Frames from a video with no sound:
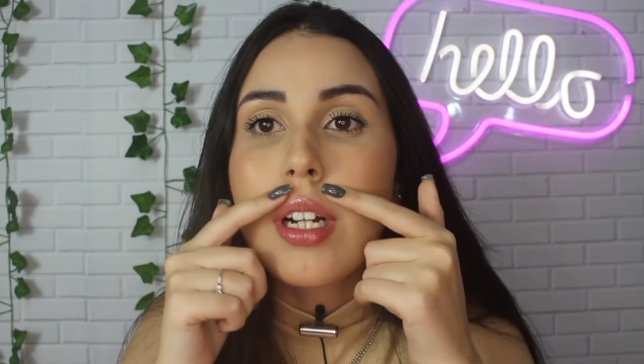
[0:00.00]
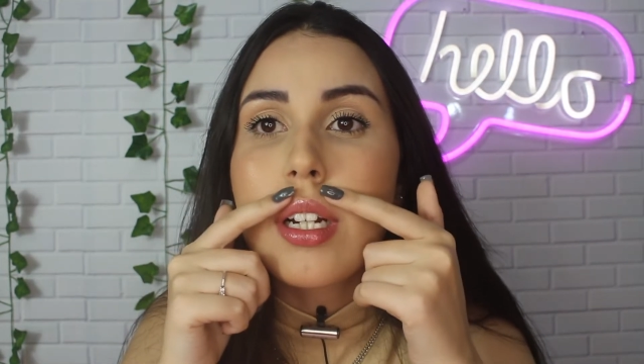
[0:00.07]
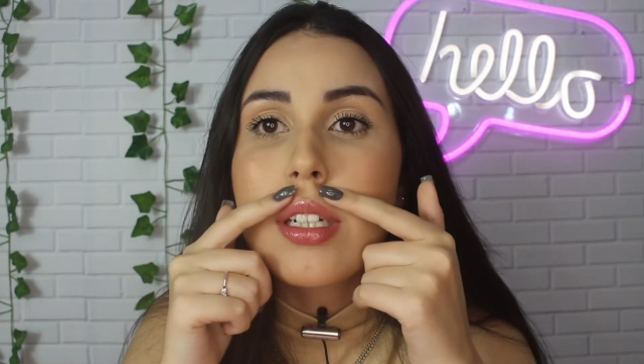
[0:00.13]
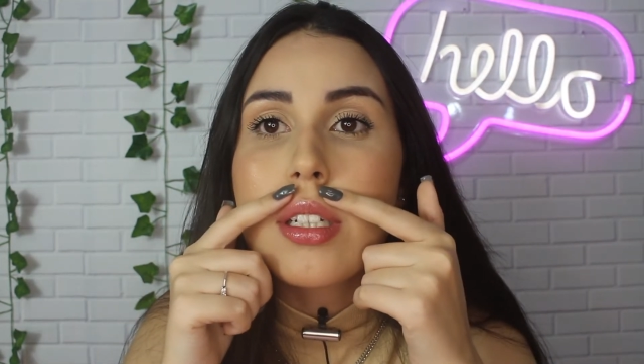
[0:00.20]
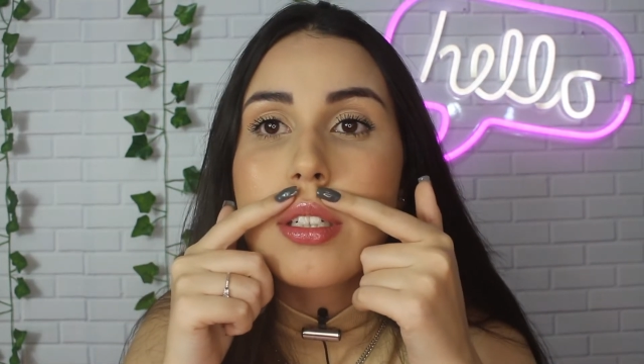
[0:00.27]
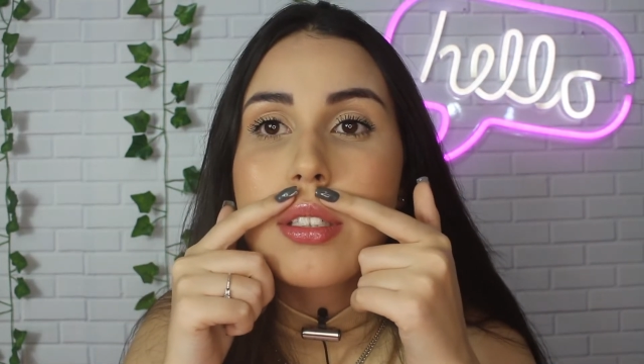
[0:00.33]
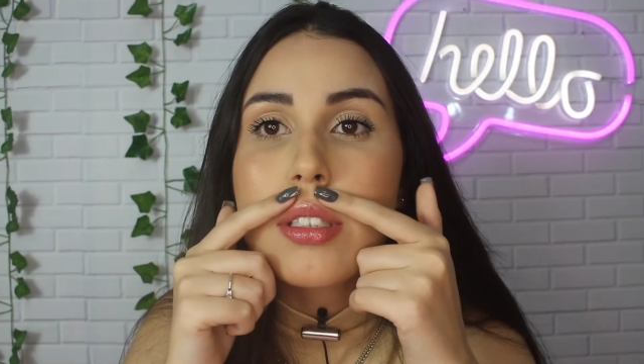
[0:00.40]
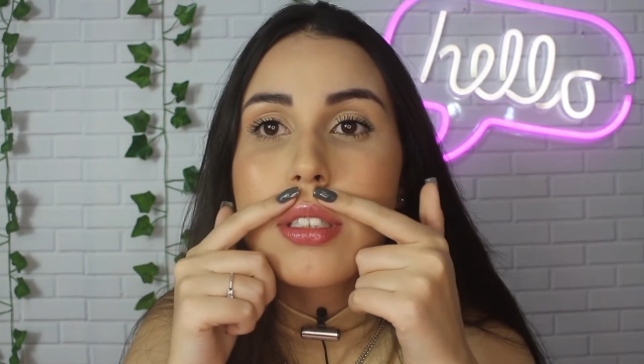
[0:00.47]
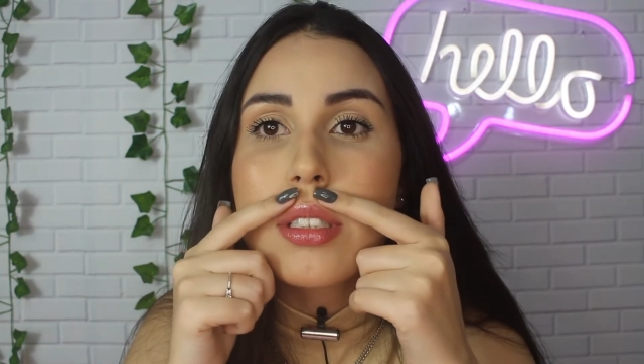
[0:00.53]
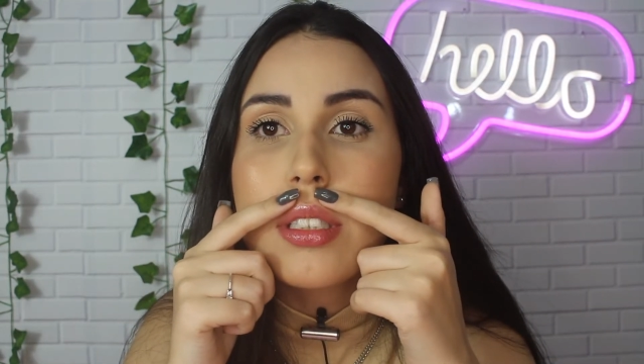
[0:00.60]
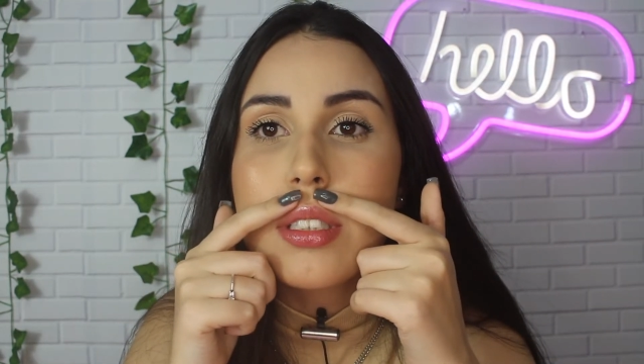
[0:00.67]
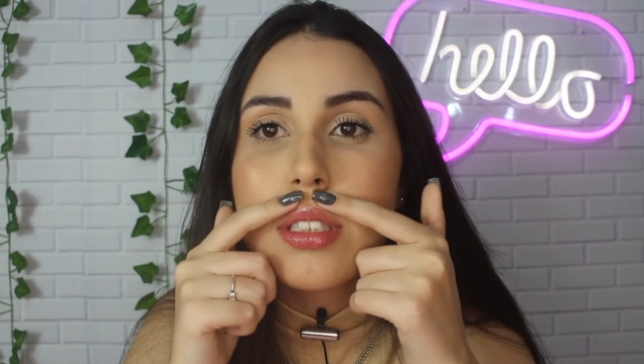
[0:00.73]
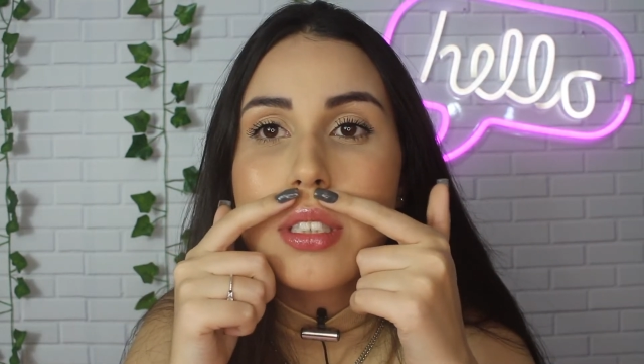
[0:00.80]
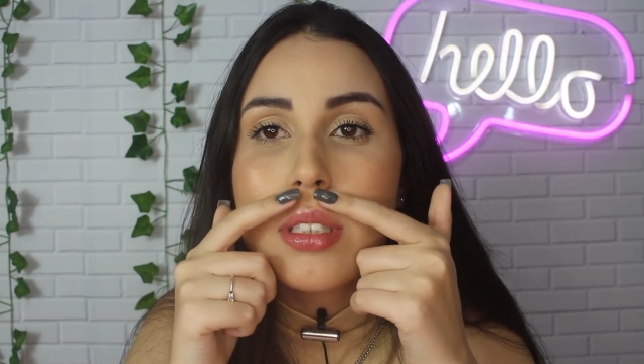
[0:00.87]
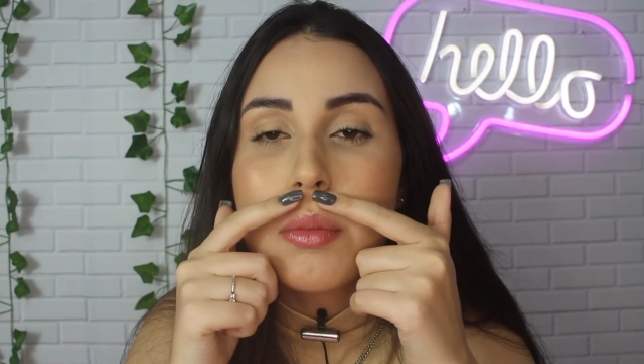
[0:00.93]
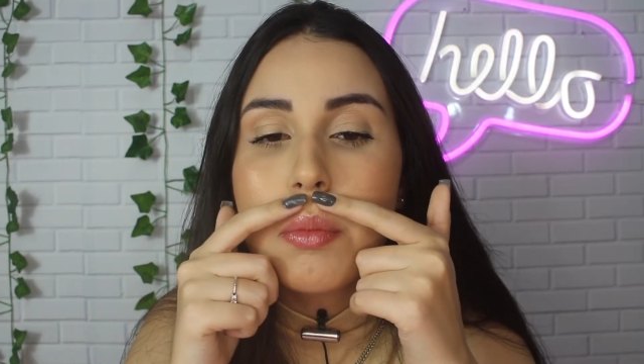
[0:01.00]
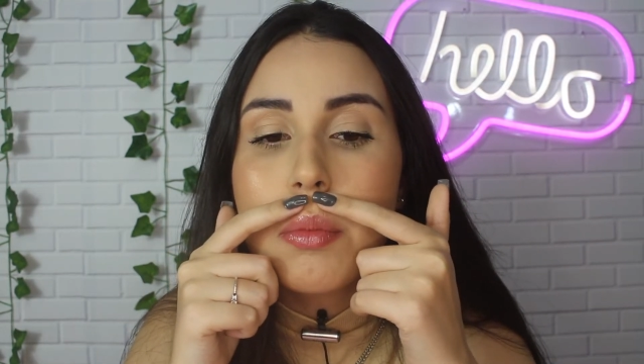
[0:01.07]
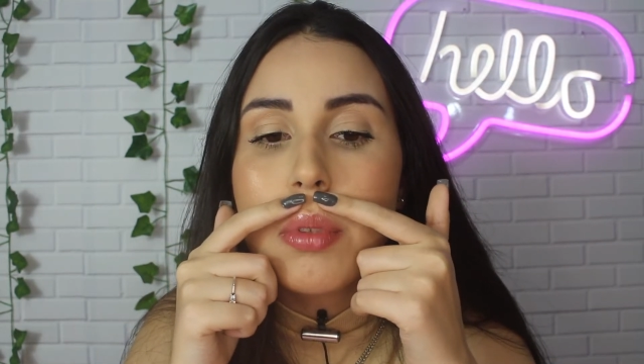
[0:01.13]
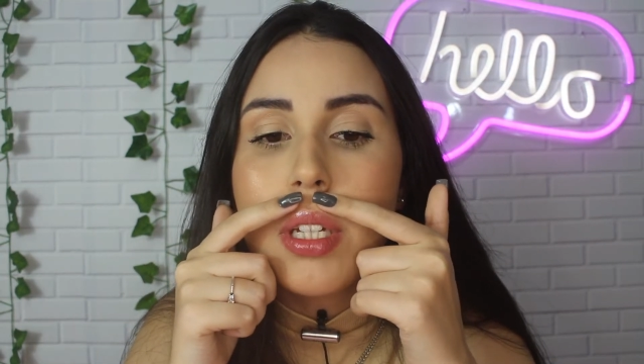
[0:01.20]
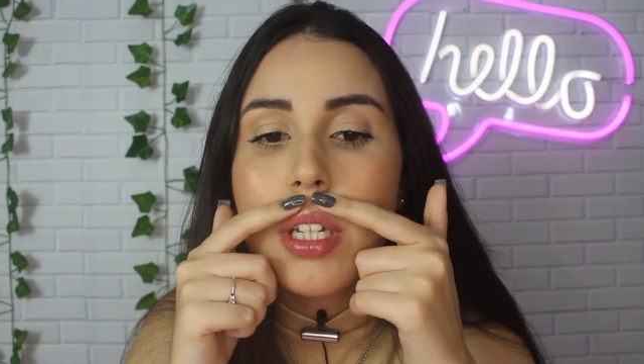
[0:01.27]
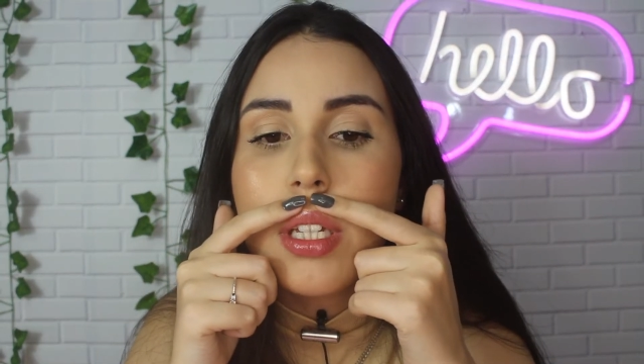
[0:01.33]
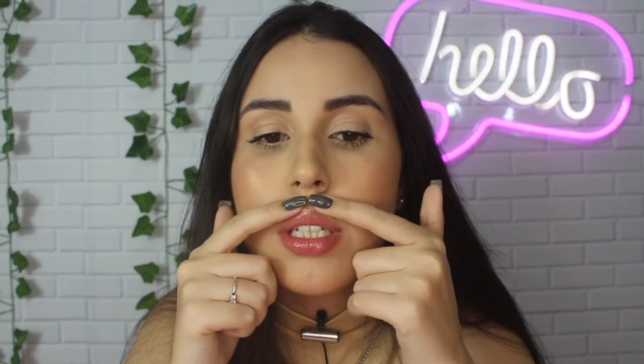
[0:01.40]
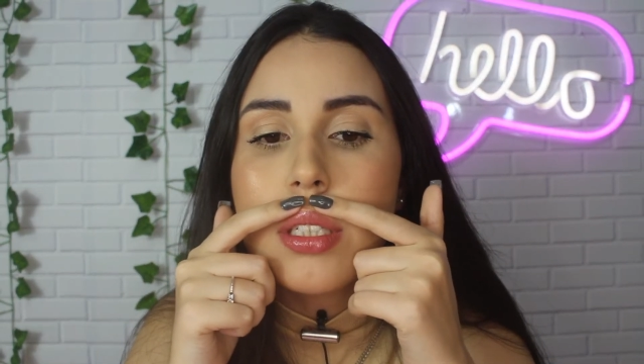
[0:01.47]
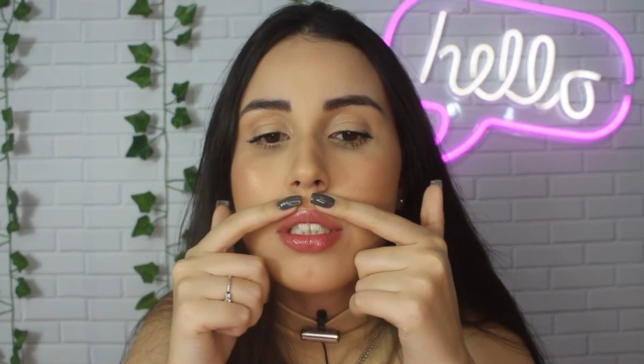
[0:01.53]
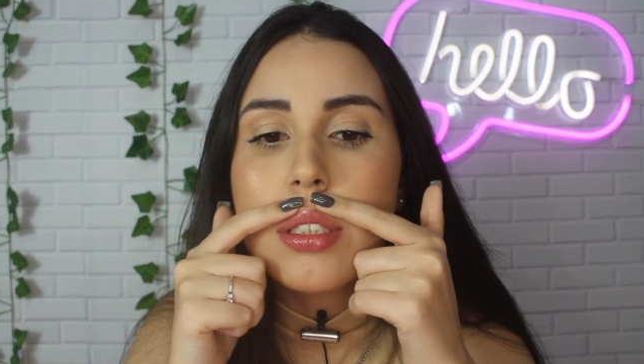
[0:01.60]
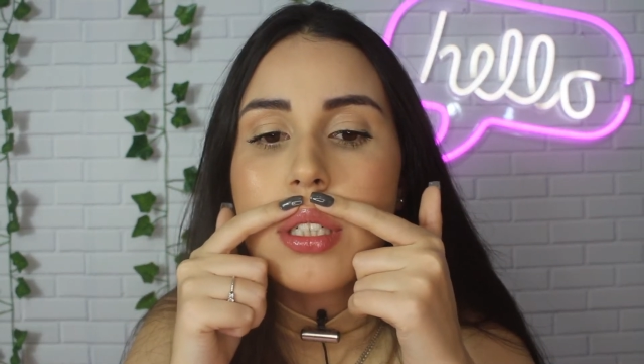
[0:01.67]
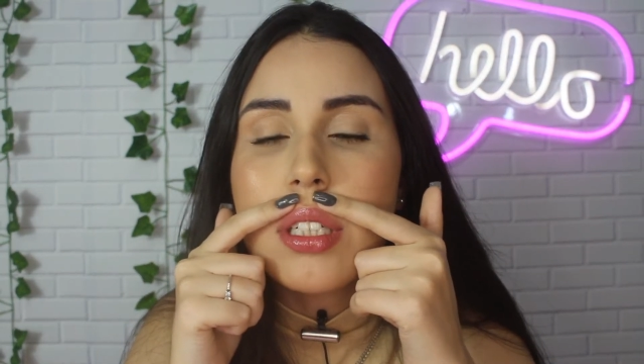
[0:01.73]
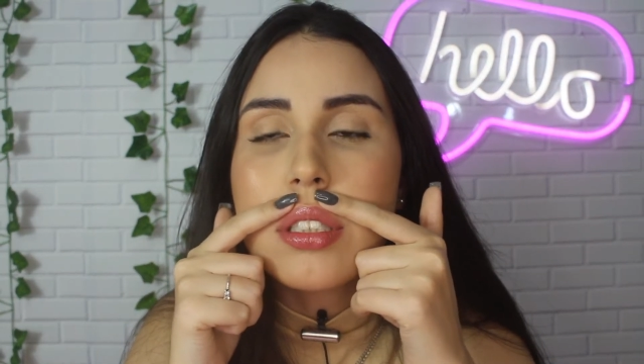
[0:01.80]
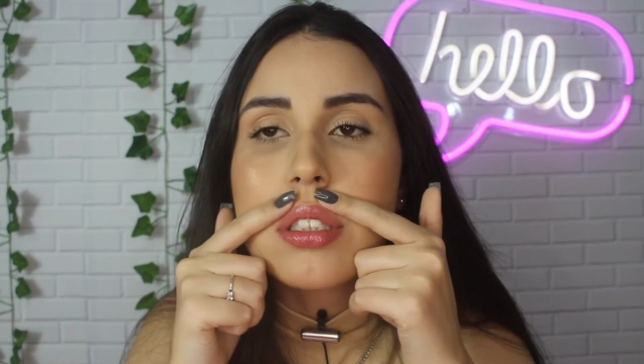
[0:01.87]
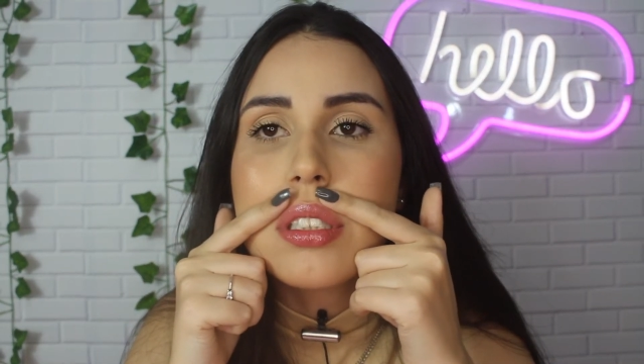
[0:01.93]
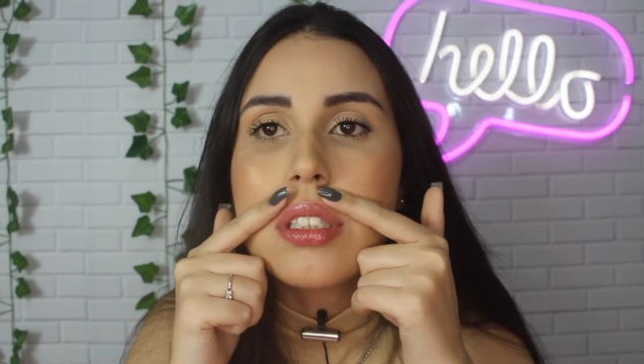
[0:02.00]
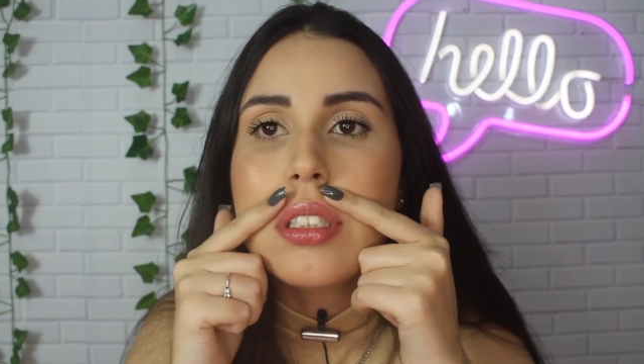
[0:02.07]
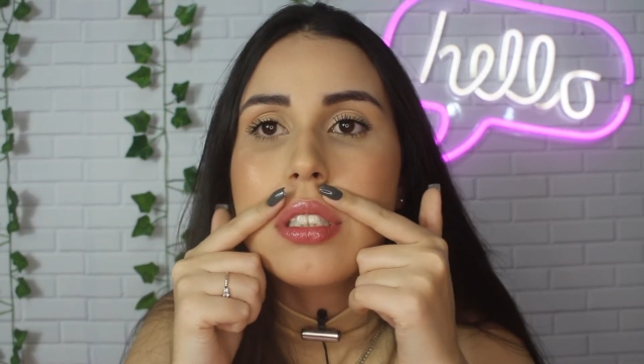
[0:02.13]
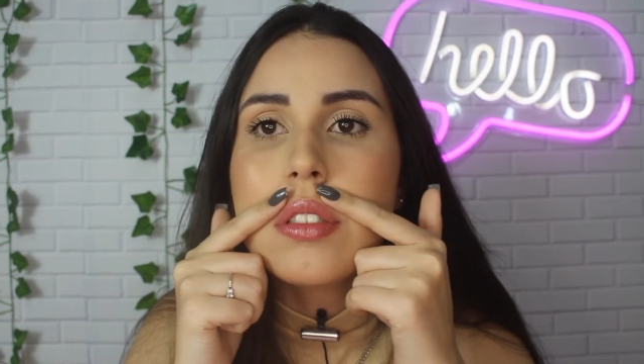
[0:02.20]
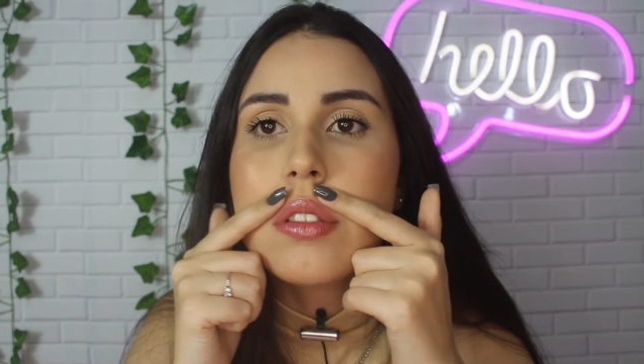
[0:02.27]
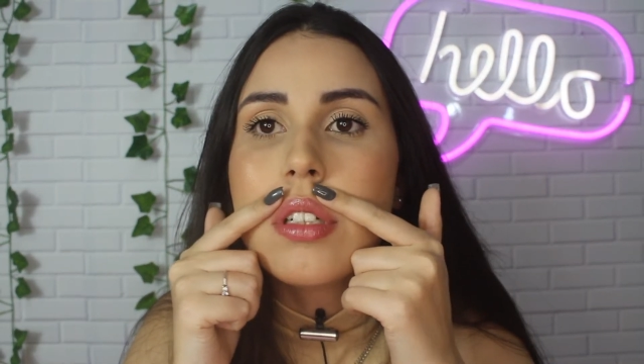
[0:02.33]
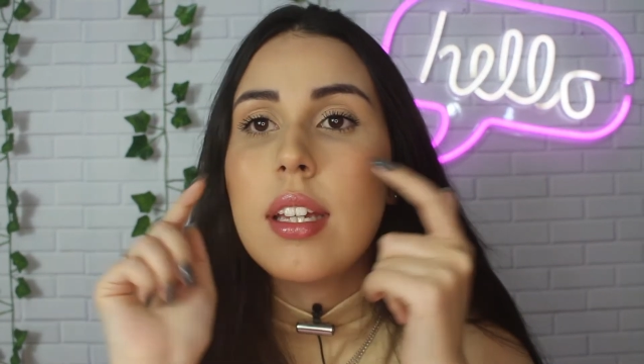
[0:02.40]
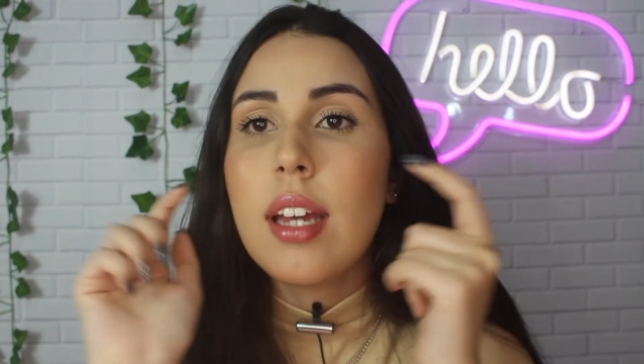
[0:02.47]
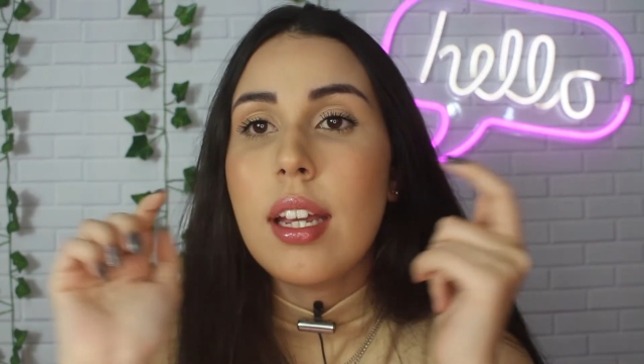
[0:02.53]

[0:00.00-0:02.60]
Aqui eu tô sentindo bem inchadinho.